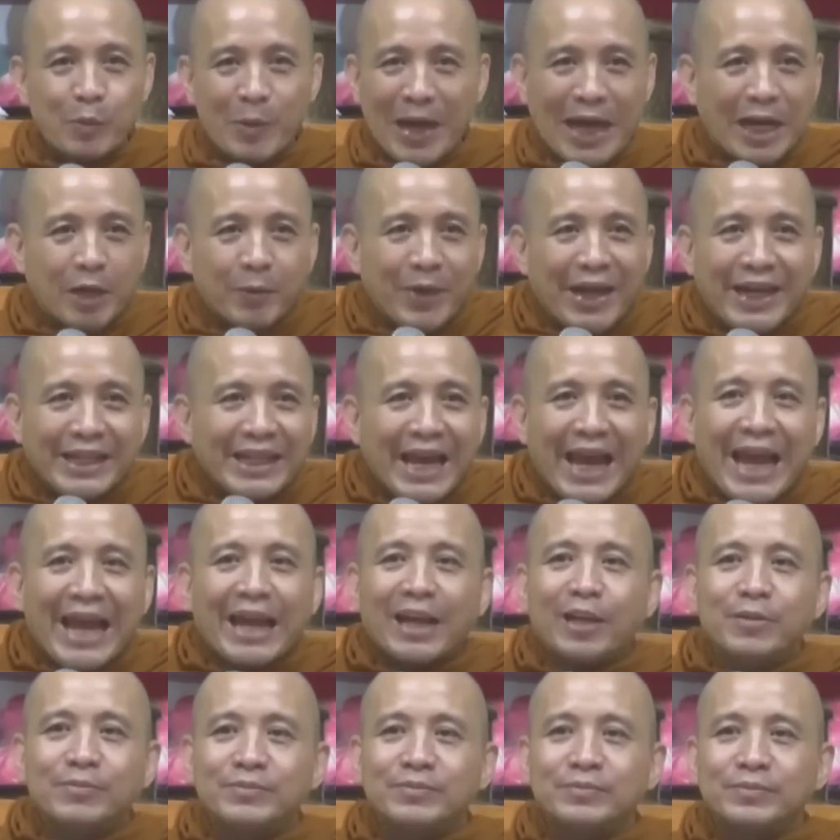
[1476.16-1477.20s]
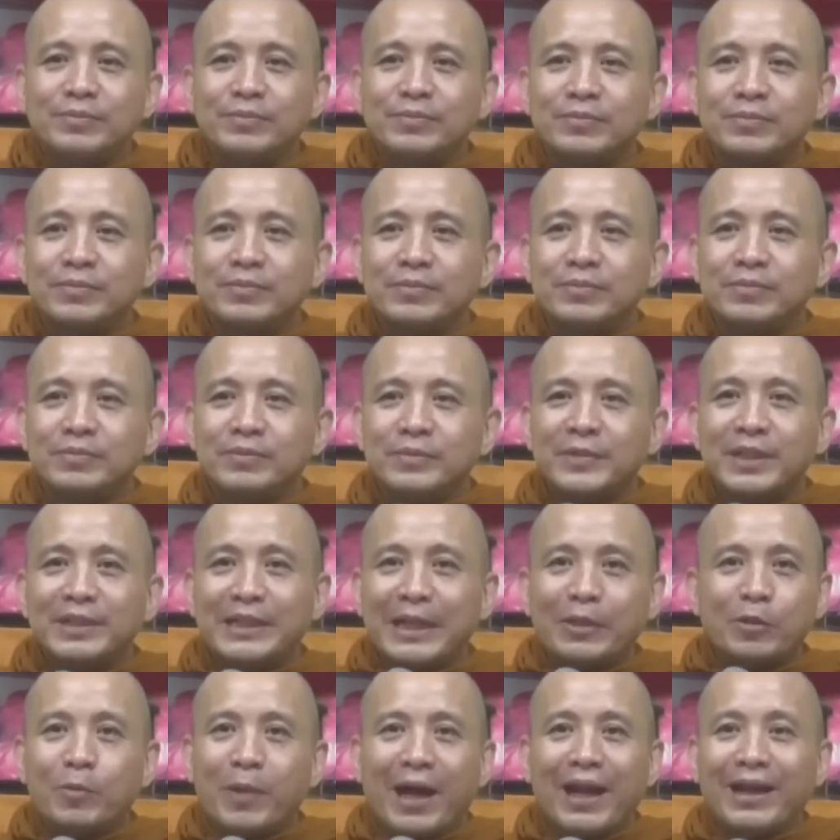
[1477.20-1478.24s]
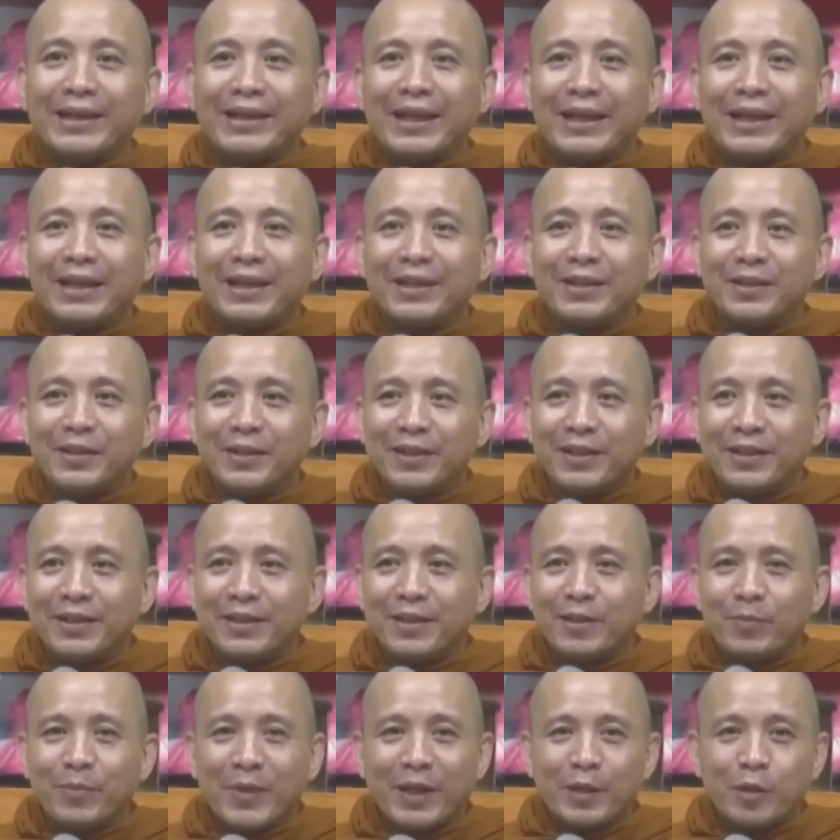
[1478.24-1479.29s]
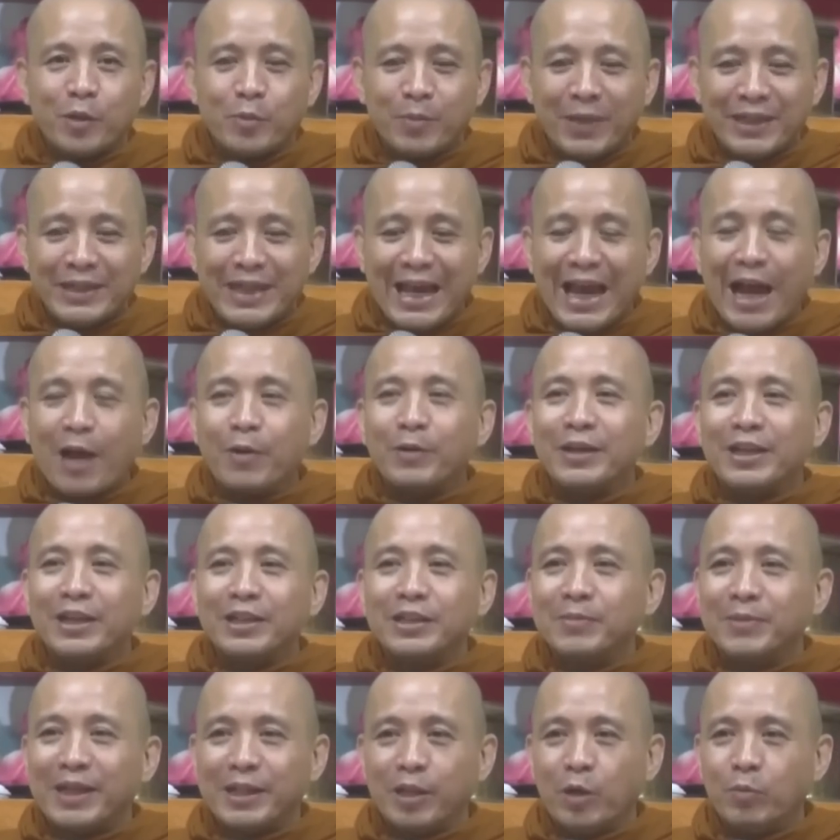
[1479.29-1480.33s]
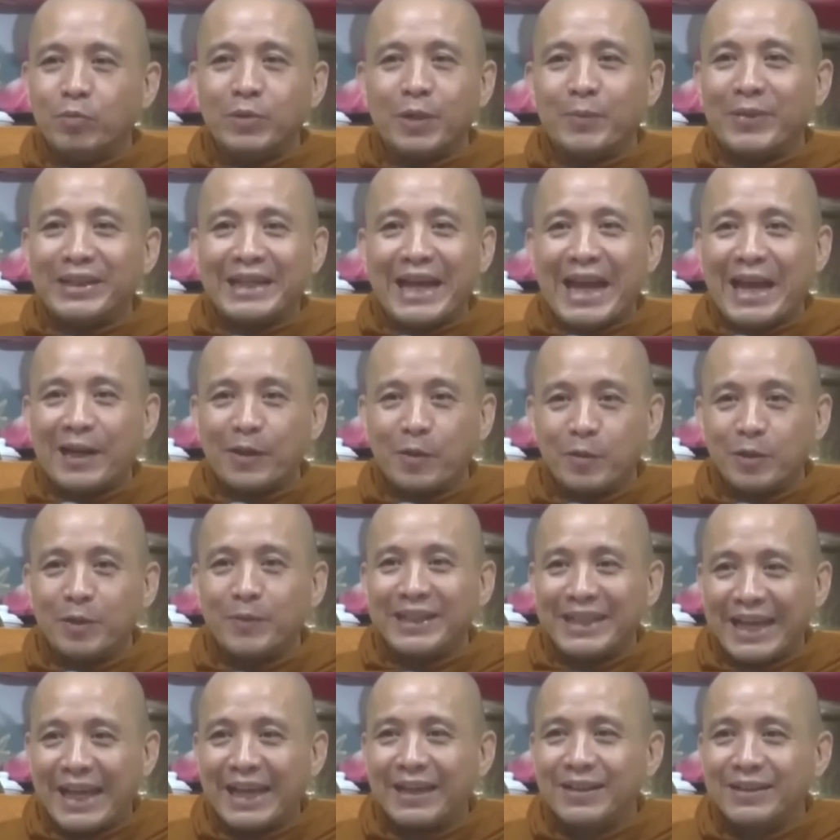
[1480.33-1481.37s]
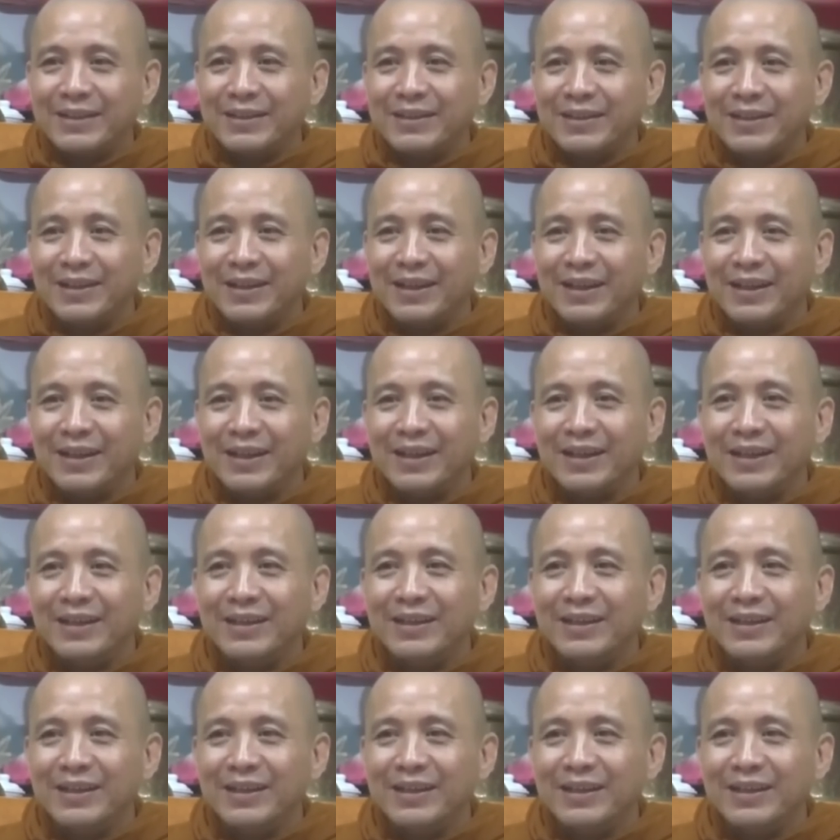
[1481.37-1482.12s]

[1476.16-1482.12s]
là cái bà đó bà hay than lắm tính cách của bà là vậy mặc dù bà giàu vậy đó, nhưng mà đụng là bà than đụng là bà than à,